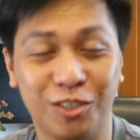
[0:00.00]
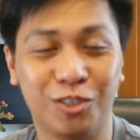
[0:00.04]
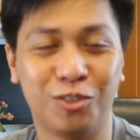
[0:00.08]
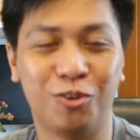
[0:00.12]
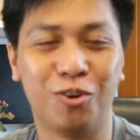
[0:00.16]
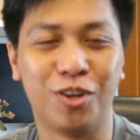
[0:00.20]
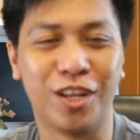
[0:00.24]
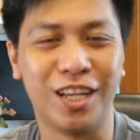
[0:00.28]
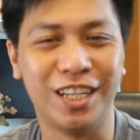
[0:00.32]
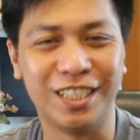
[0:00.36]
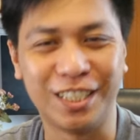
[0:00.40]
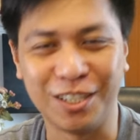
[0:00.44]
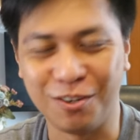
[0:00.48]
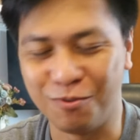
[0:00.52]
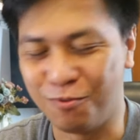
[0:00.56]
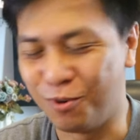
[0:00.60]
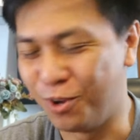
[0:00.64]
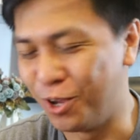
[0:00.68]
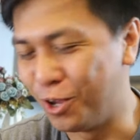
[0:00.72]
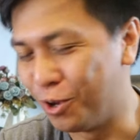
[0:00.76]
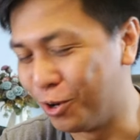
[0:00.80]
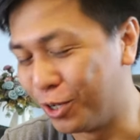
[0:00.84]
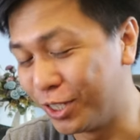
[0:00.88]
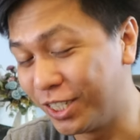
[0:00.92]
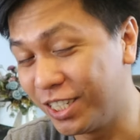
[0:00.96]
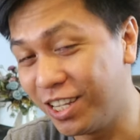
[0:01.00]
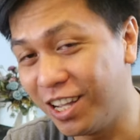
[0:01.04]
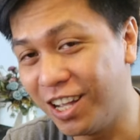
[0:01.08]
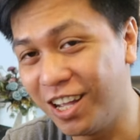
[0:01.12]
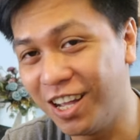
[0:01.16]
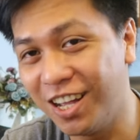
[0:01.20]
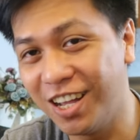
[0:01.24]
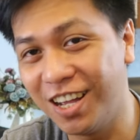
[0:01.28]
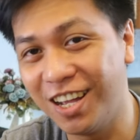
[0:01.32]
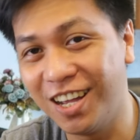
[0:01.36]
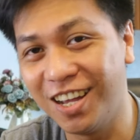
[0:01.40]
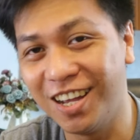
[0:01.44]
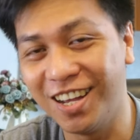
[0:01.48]
Eh, sorry, sa wall nyo. Sa
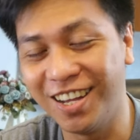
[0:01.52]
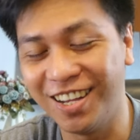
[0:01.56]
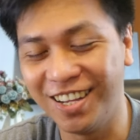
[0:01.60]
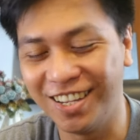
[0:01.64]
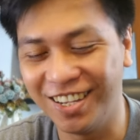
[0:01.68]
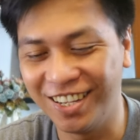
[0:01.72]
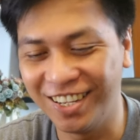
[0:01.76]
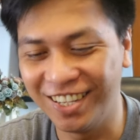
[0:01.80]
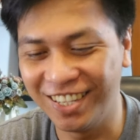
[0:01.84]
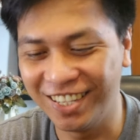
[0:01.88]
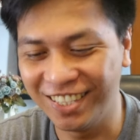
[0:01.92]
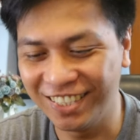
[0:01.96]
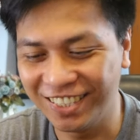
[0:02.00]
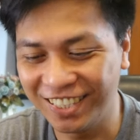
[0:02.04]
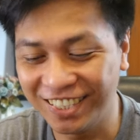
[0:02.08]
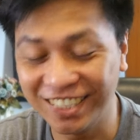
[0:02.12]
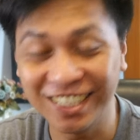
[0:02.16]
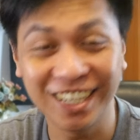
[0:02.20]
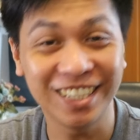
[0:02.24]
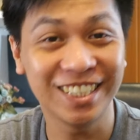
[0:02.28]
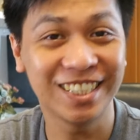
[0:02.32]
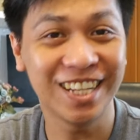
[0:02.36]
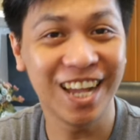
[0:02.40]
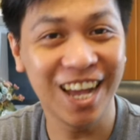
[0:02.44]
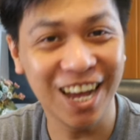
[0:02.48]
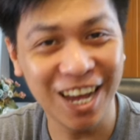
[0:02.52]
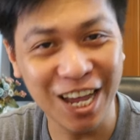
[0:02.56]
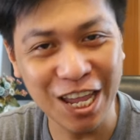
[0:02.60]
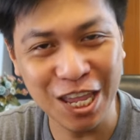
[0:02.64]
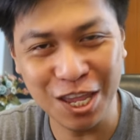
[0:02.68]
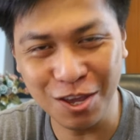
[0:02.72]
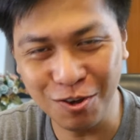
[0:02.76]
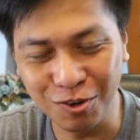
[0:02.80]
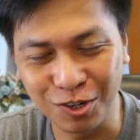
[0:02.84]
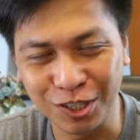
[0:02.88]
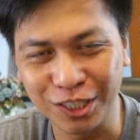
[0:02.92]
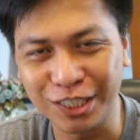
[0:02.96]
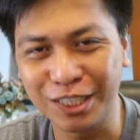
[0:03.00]

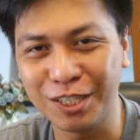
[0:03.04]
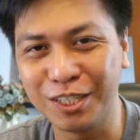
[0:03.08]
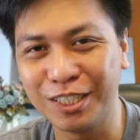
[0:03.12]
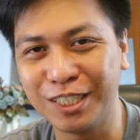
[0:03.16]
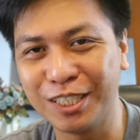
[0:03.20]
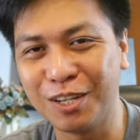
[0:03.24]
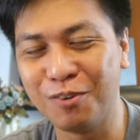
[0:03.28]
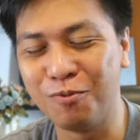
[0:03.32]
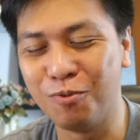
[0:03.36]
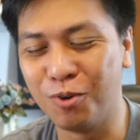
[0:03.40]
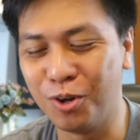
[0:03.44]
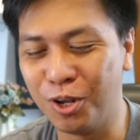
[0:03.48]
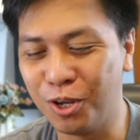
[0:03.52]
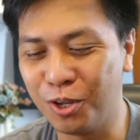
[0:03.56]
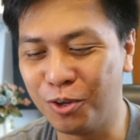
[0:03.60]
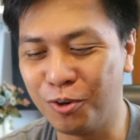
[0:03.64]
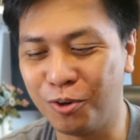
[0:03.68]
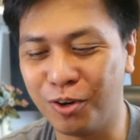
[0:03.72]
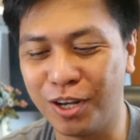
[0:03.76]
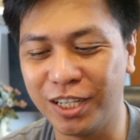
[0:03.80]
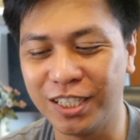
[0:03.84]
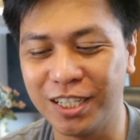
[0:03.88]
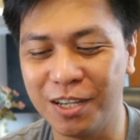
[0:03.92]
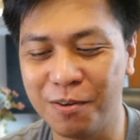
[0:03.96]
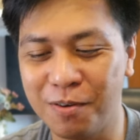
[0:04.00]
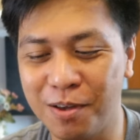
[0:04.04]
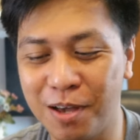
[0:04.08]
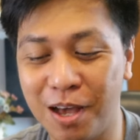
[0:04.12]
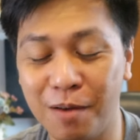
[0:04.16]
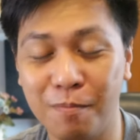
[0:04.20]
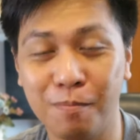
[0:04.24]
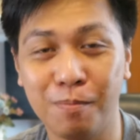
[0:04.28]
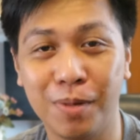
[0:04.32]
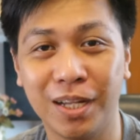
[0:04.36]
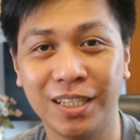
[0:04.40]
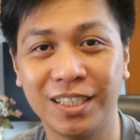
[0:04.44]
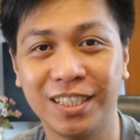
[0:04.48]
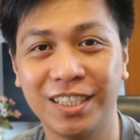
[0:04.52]
sasaksakan nyo sa, sa wall nyo kasi
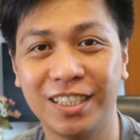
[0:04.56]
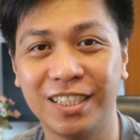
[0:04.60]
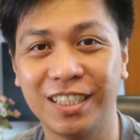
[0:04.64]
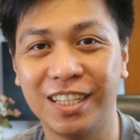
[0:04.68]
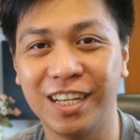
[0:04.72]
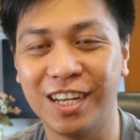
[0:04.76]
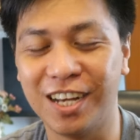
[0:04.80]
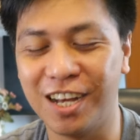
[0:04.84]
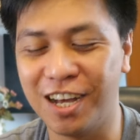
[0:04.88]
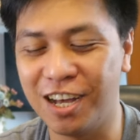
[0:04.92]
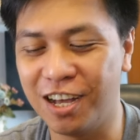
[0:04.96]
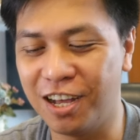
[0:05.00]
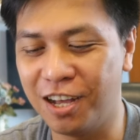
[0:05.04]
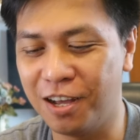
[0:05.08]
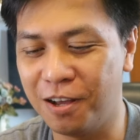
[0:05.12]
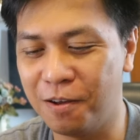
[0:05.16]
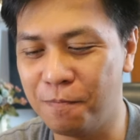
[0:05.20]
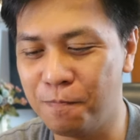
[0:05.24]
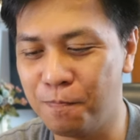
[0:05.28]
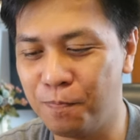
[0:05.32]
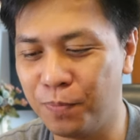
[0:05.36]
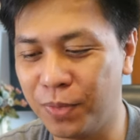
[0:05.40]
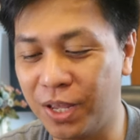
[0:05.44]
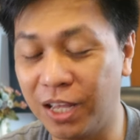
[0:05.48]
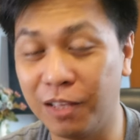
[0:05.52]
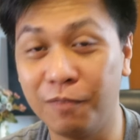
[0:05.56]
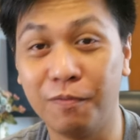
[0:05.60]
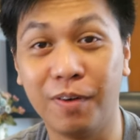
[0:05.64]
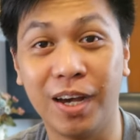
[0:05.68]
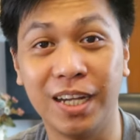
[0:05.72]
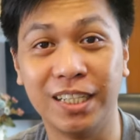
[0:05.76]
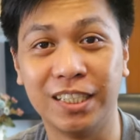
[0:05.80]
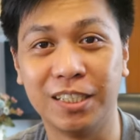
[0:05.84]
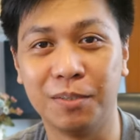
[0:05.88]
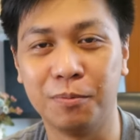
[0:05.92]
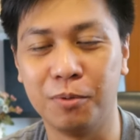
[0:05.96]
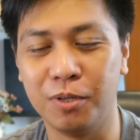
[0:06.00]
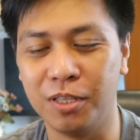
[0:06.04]
mas um,
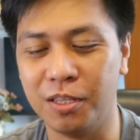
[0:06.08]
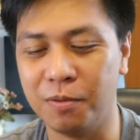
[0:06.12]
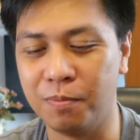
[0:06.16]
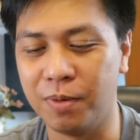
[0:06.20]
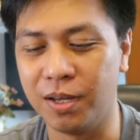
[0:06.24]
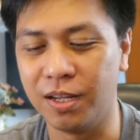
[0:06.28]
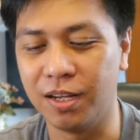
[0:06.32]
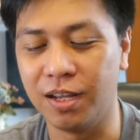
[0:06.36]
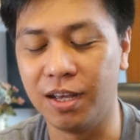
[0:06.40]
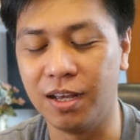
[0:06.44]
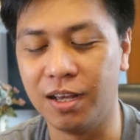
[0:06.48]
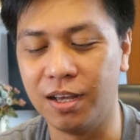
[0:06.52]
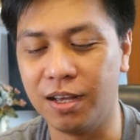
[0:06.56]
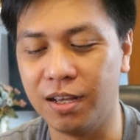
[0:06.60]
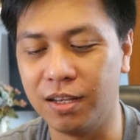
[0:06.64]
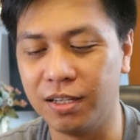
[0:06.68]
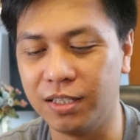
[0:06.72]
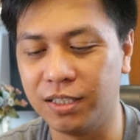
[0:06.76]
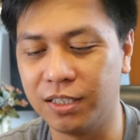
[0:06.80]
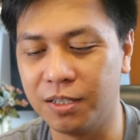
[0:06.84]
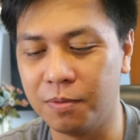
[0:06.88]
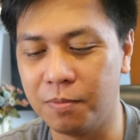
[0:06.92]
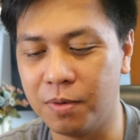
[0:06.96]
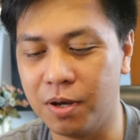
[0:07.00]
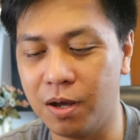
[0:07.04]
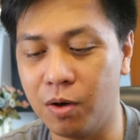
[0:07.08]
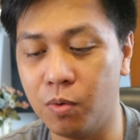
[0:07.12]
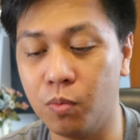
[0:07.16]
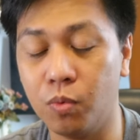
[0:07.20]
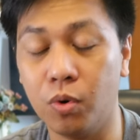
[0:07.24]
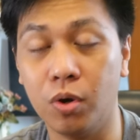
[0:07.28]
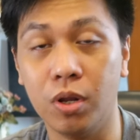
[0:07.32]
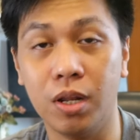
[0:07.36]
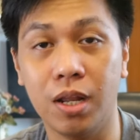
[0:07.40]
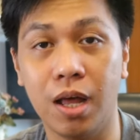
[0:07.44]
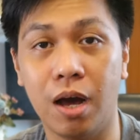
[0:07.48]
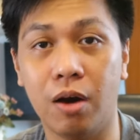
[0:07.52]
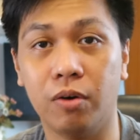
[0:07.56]
advisable di ba na sa mga
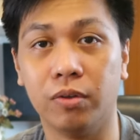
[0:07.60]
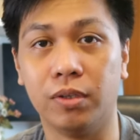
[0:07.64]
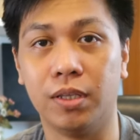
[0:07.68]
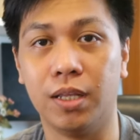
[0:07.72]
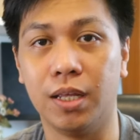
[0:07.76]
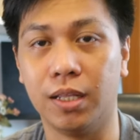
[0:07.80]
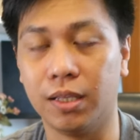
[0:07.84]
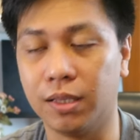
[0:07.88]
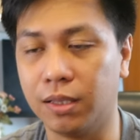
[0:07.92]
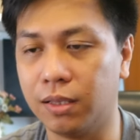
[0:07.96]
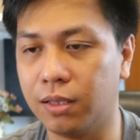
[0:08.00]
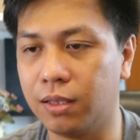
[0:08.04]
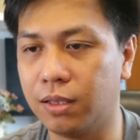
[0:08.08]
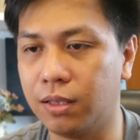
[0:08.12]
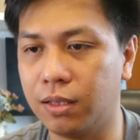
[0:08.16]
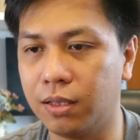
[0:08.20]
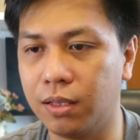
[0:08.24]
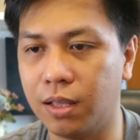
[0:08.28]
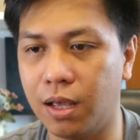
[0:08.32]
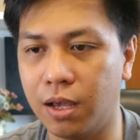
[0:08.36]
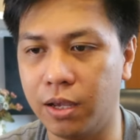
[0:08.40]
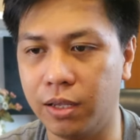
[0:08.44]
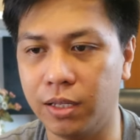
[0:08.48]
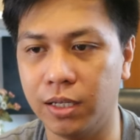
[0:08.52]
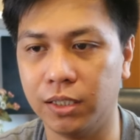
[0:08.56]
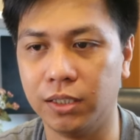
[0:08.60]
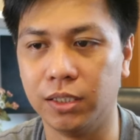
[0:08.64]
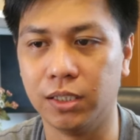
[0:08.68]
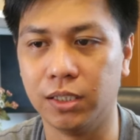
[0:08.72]
wall outlet tayo